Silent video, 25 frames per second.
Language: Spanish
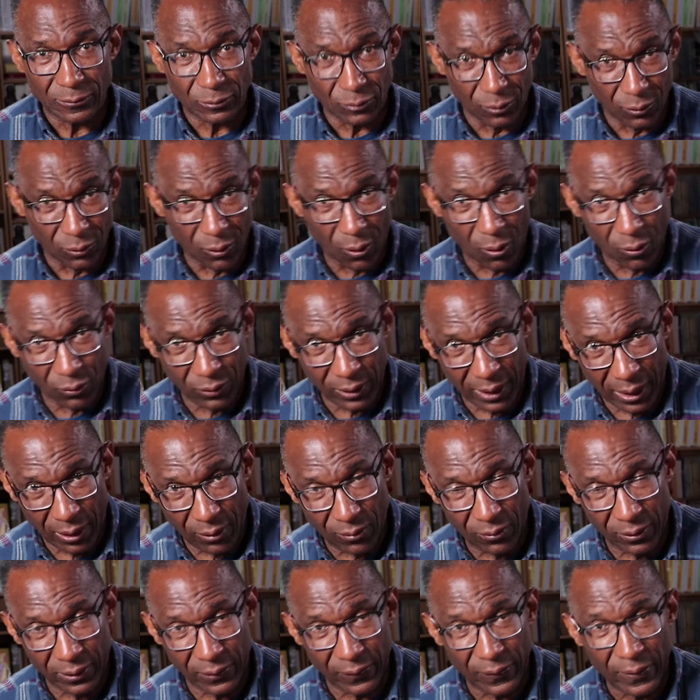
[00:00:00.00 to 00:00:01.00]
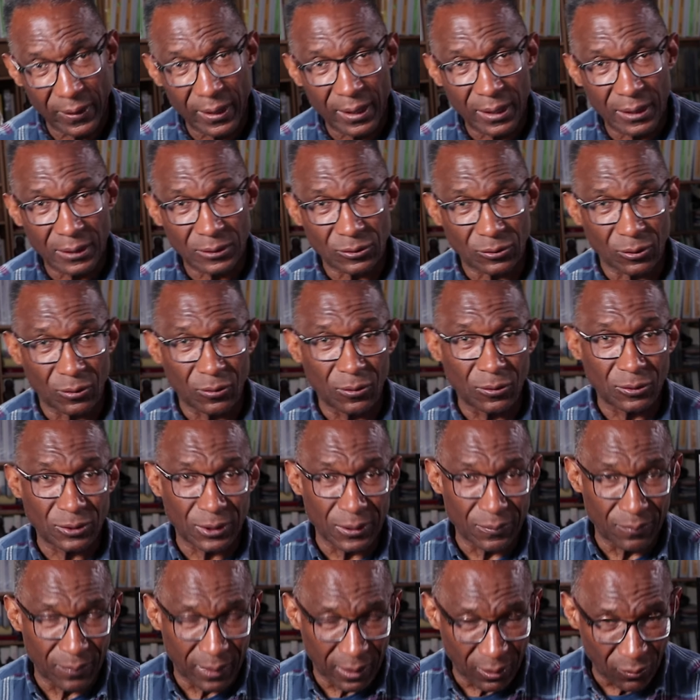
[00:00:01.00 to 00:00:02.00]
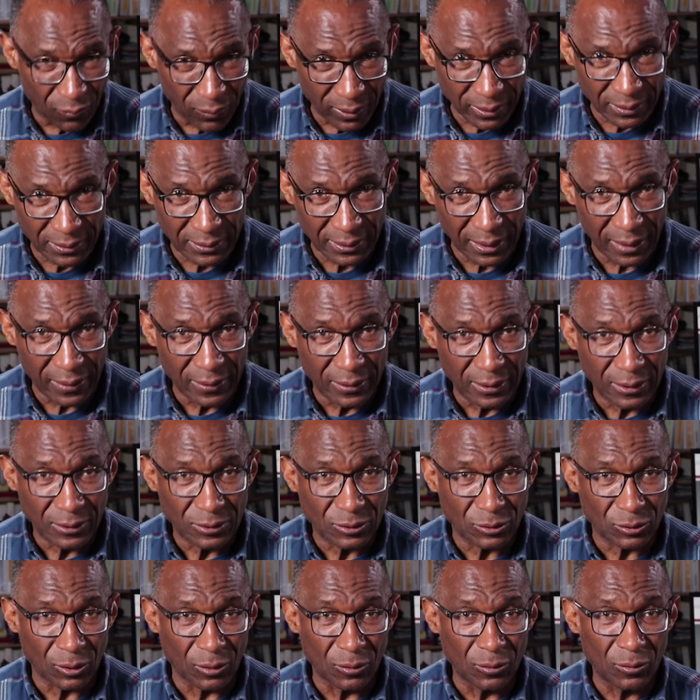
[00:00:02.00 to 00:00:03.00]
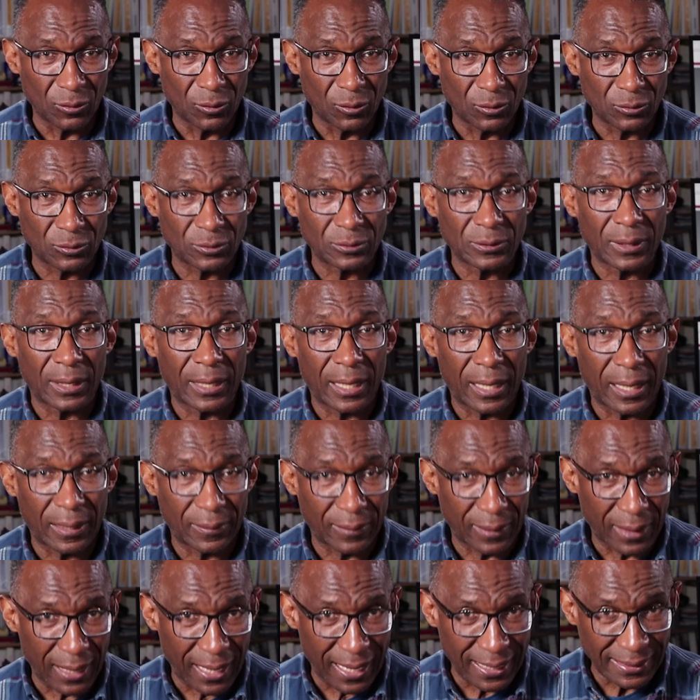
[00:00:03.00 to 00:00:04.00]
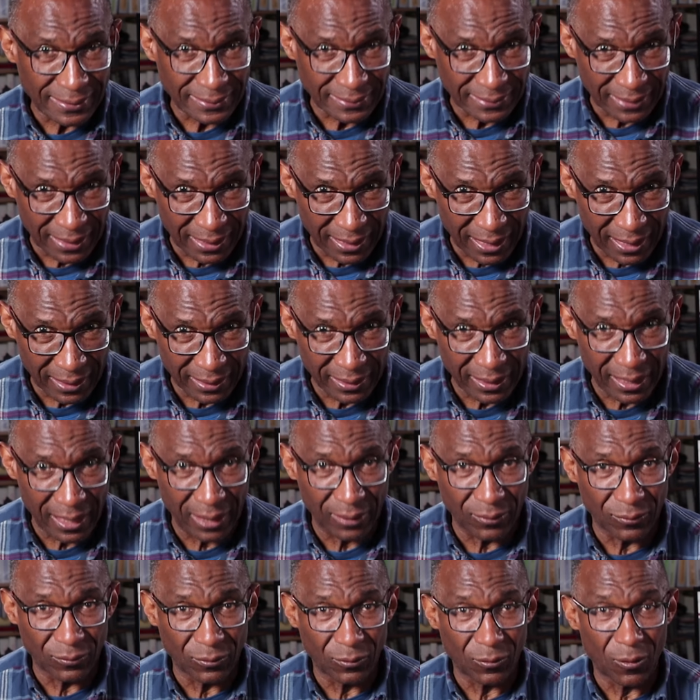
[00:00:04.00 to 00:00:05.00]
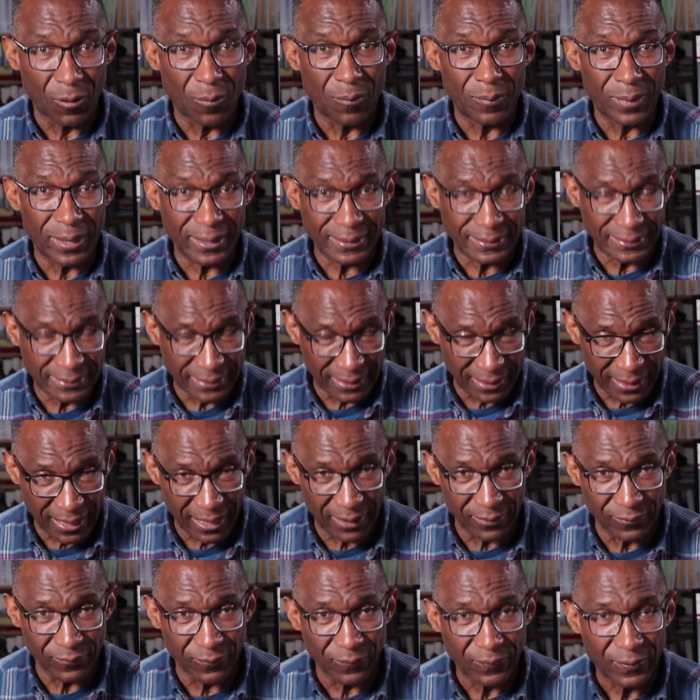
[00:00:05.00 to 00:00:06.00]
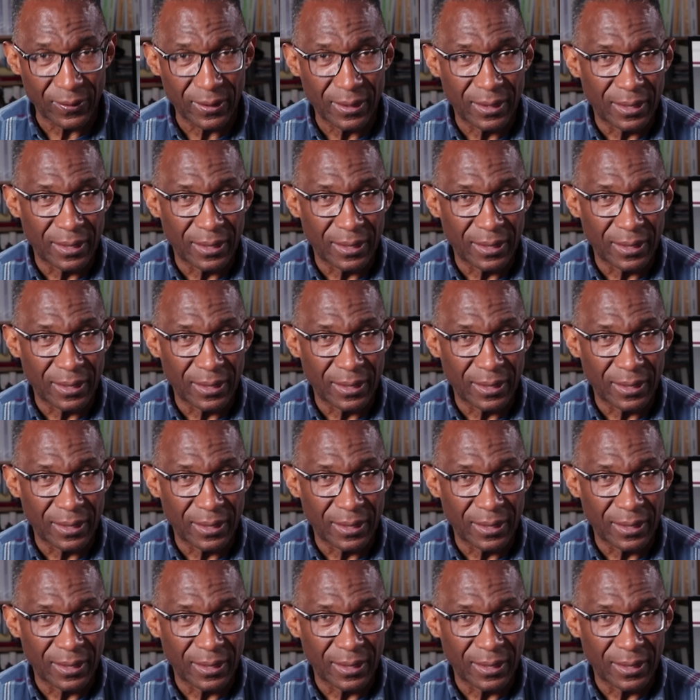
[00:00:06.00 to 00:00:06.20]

son los odiadores, son los sinvergüenzas, son los asalariados, los mercenarios.